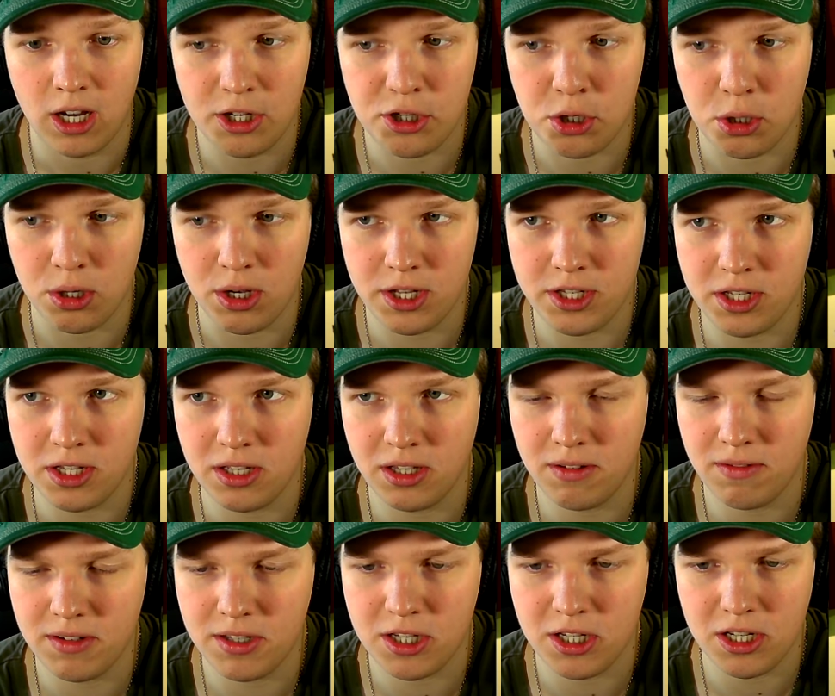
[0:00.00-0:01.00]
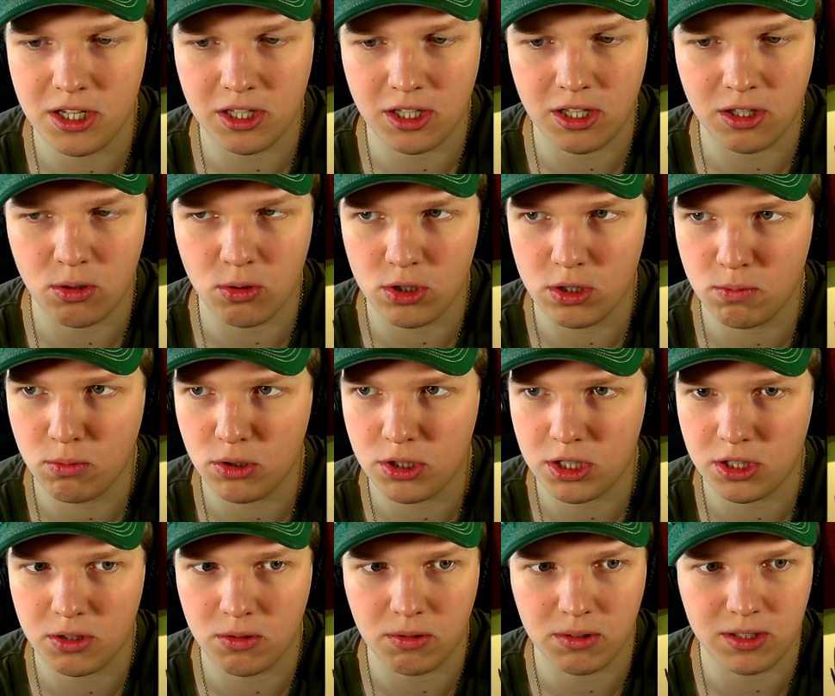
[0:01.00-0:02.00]
А чё, эти не на вечеринке тоже
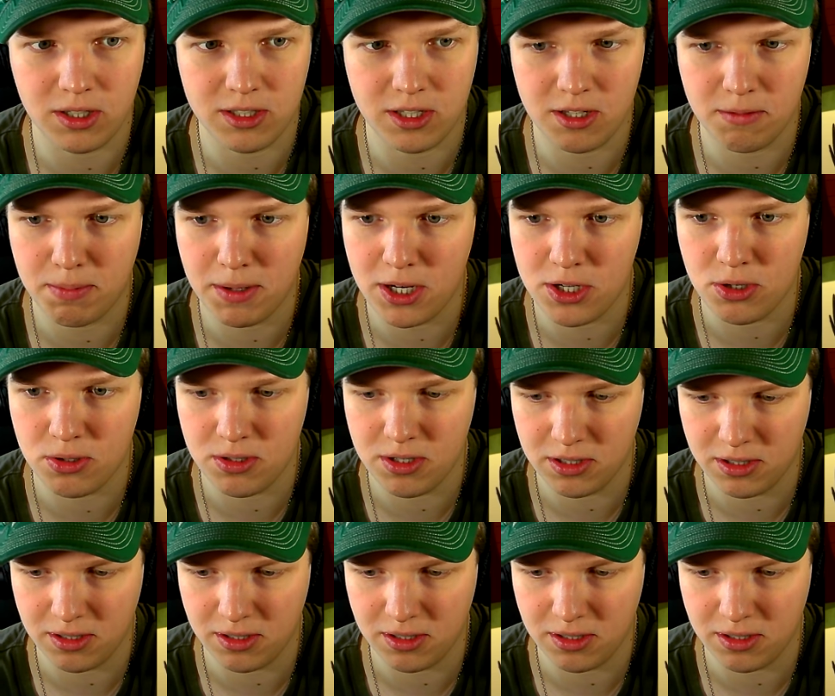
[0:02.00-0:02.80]
больше одного глаза не прячут